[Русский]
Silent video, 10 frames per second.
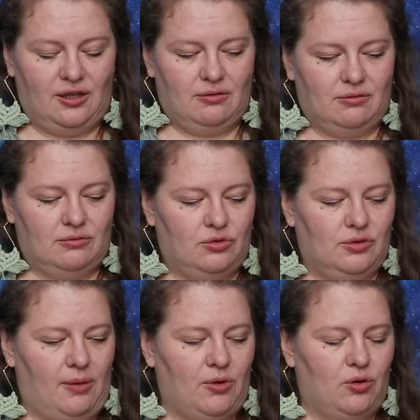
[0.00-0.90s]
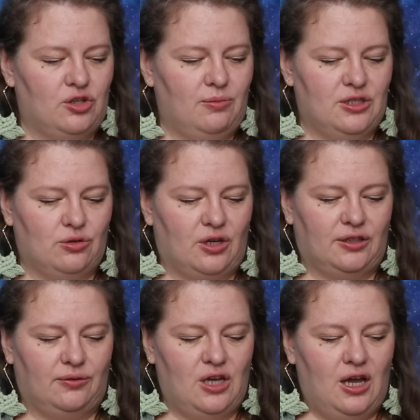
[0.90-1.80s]
Э, тут я могу ошибаться, но
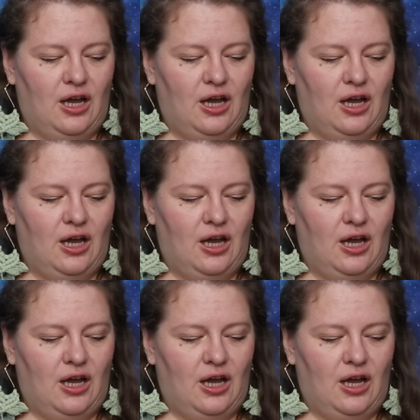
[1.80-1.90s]
как-то вот